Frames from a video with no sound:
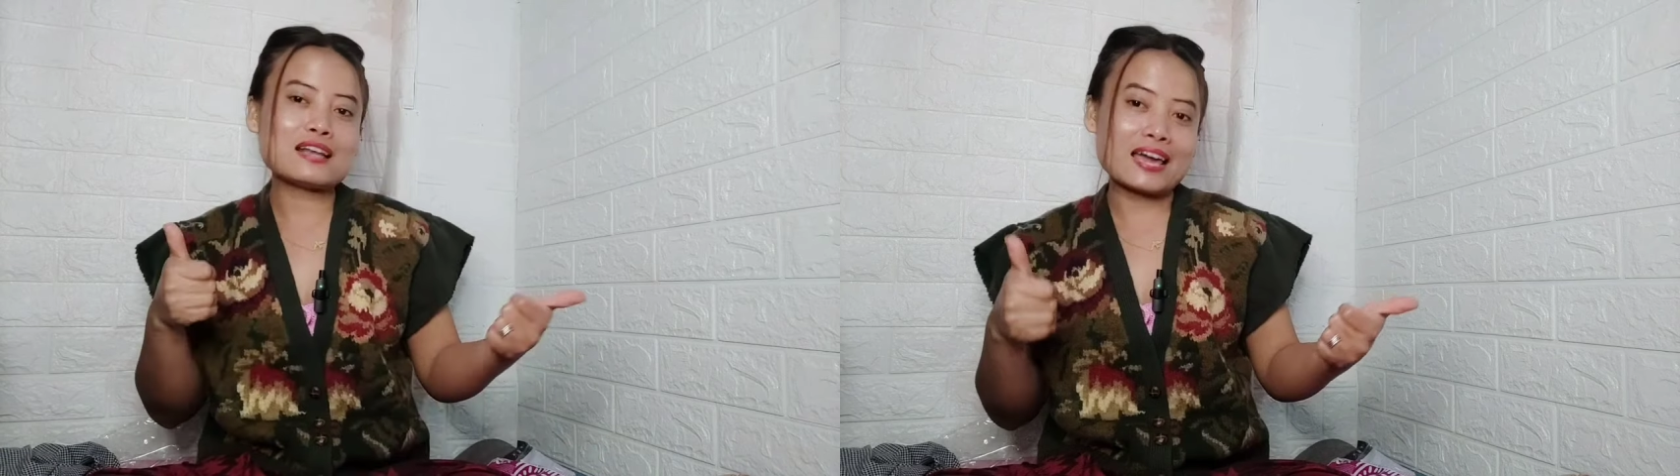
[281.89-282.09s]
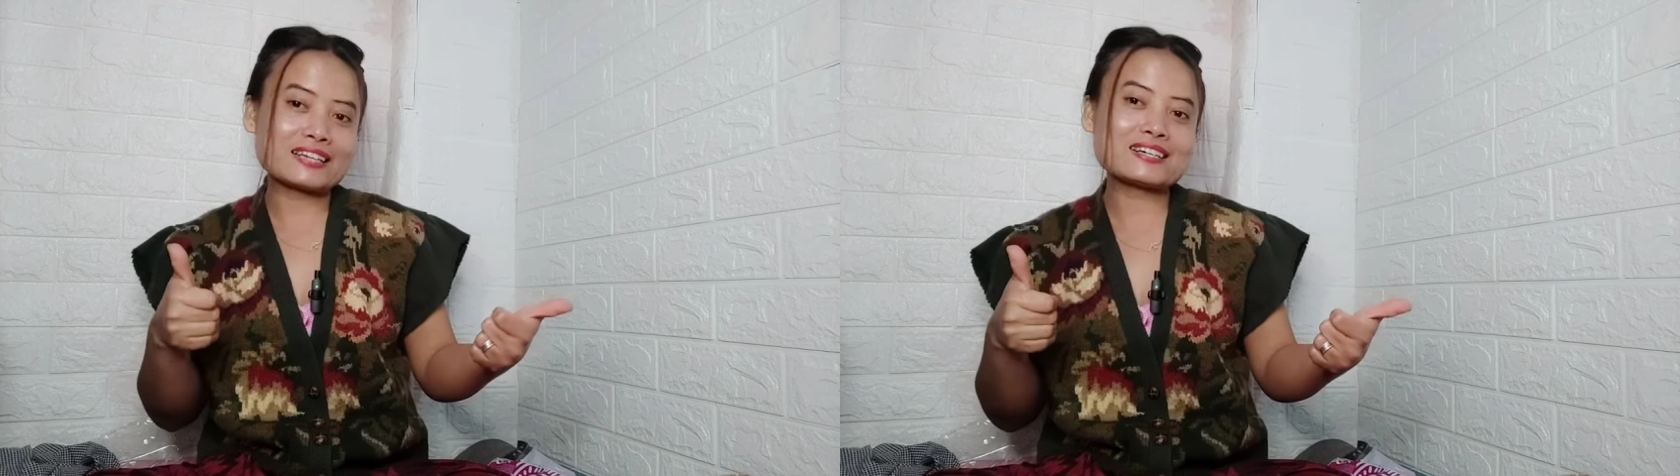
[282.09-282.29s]

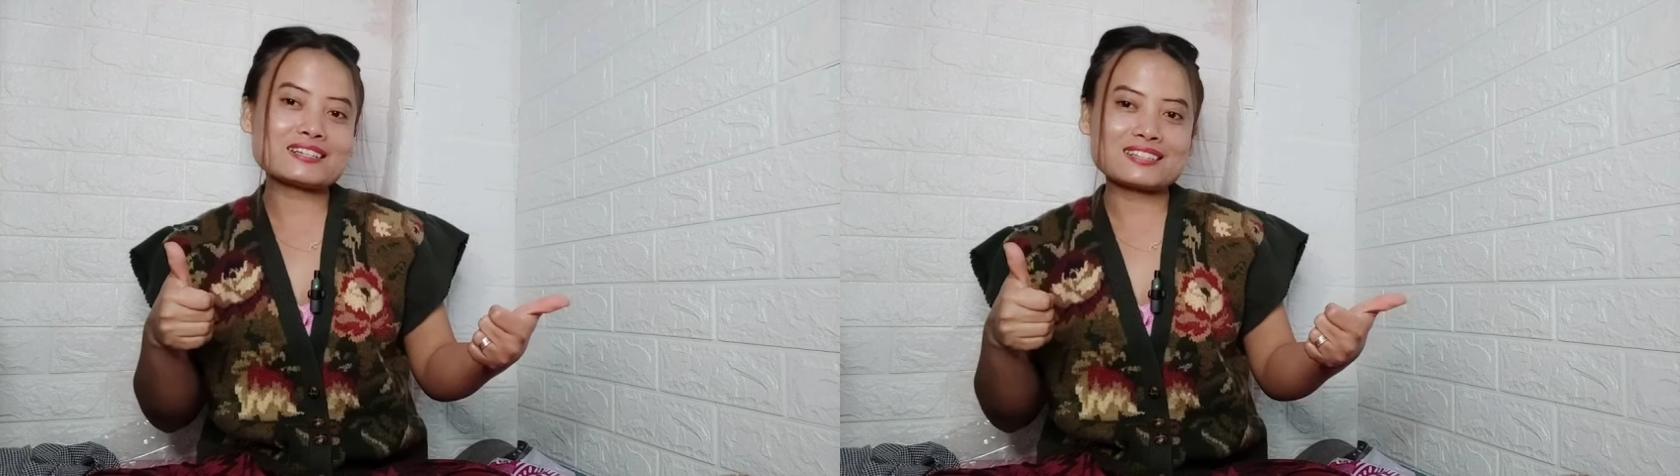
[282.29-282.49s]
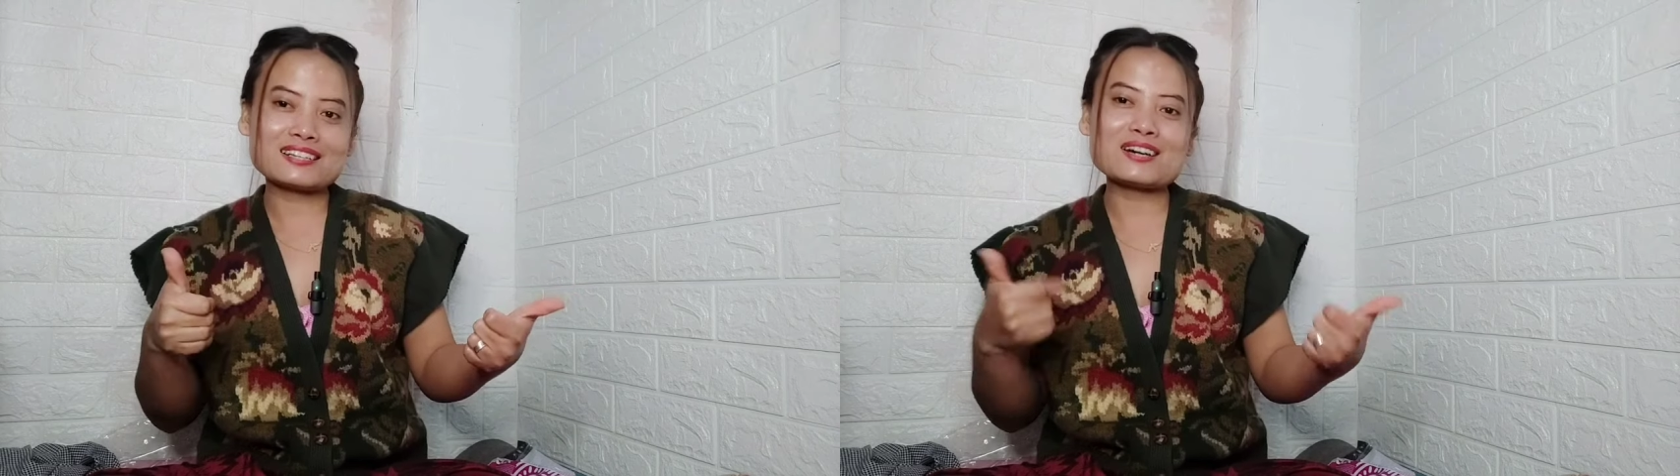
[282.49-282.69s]
लाइक
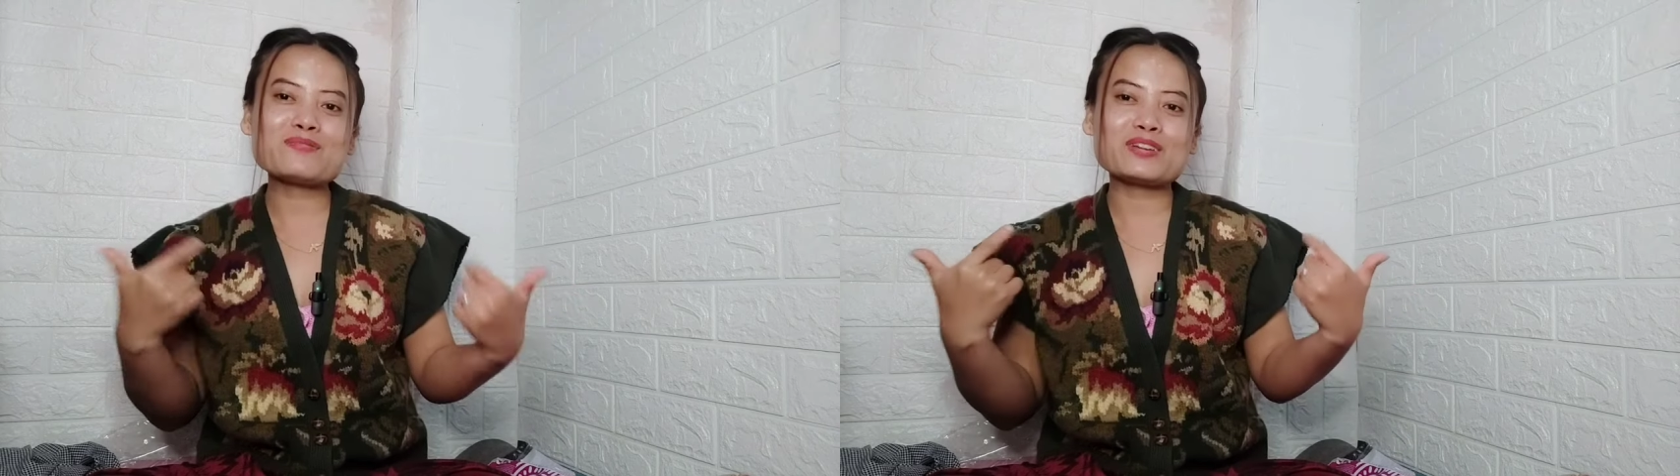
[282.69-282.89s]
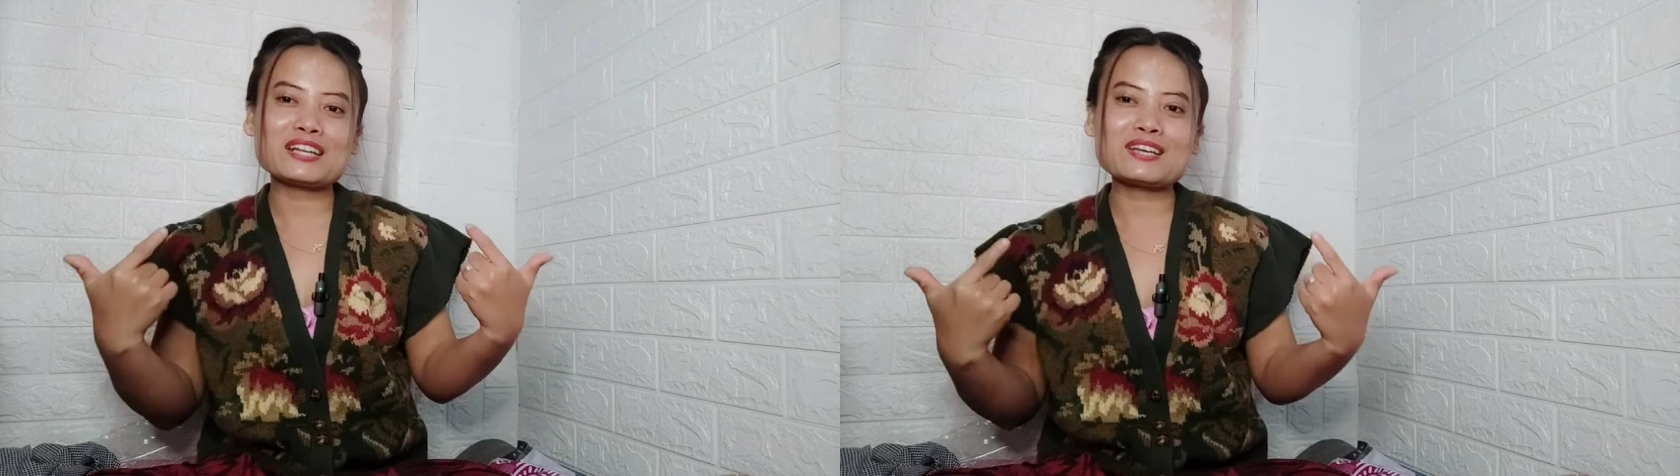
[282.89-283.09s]
कर देना
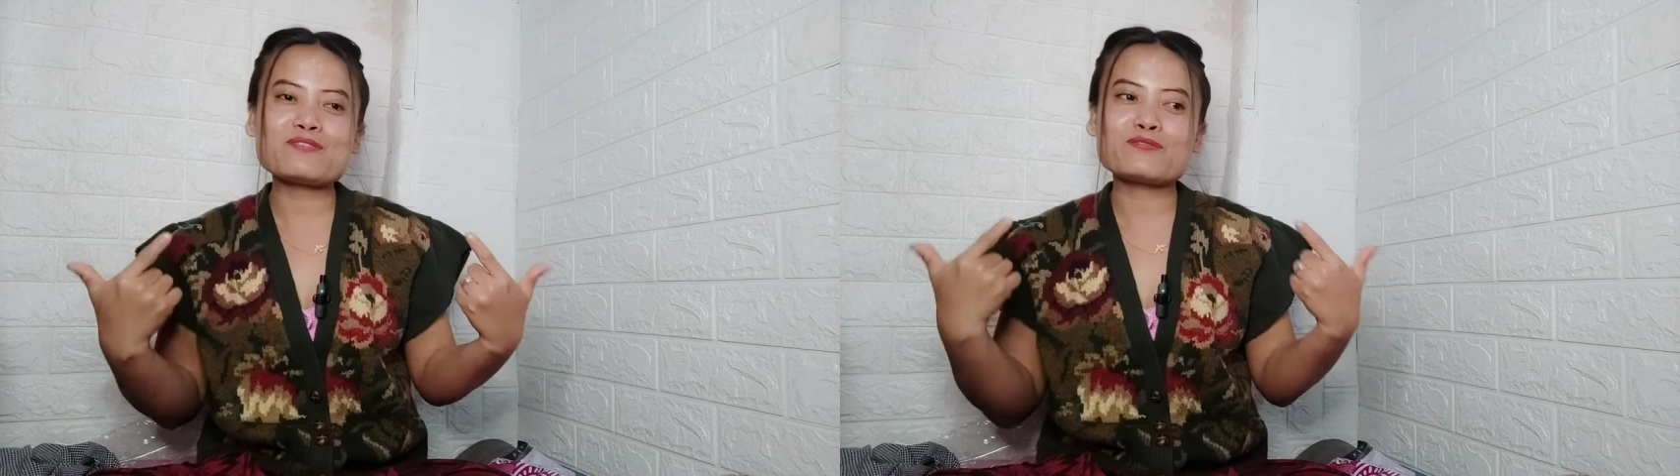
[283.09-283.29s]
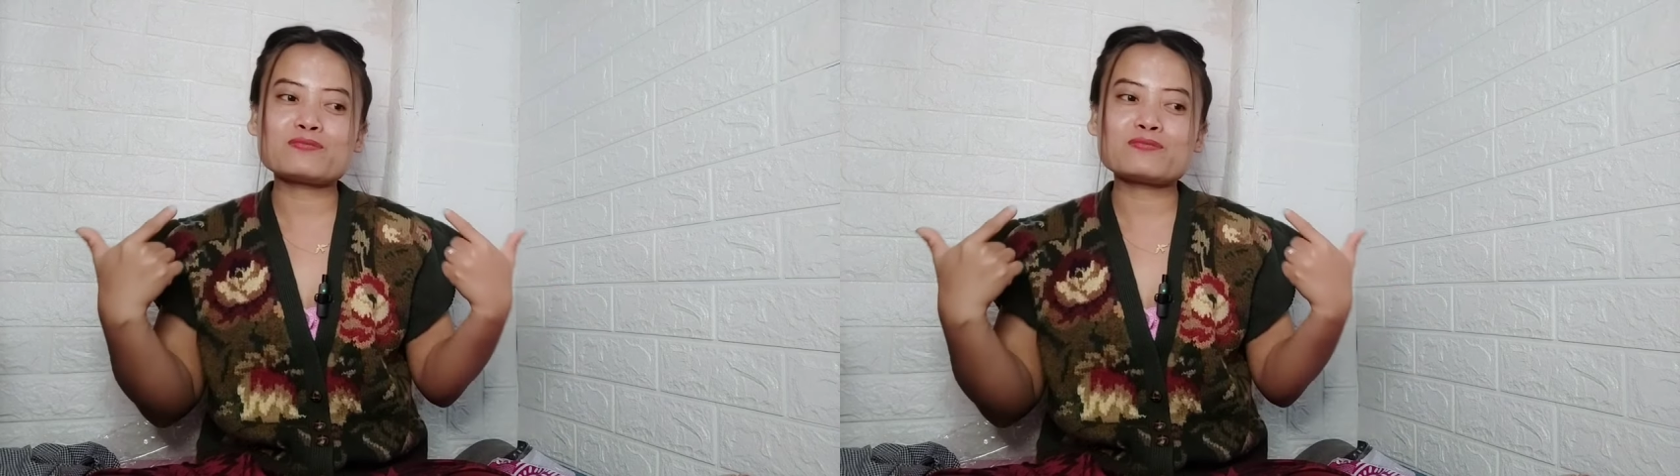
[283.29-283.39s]
मेरे